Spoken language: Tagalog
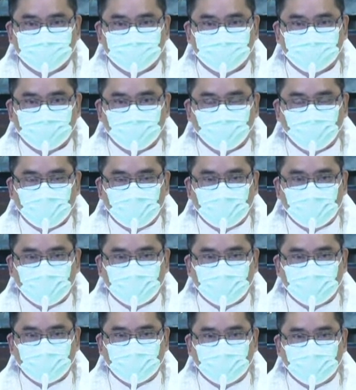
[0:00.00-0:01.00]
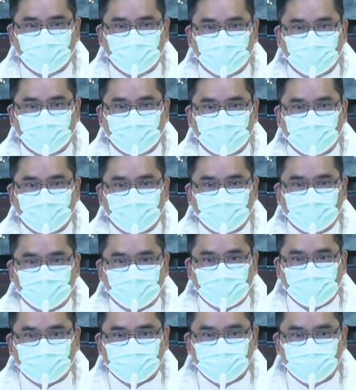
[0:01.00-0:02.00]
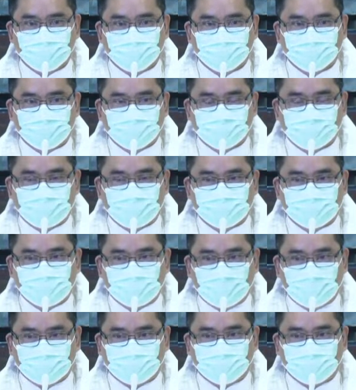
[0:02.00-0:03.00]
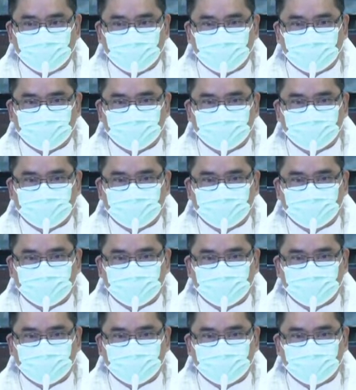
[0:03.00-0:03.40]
na walang relasyon sa isang lalaki,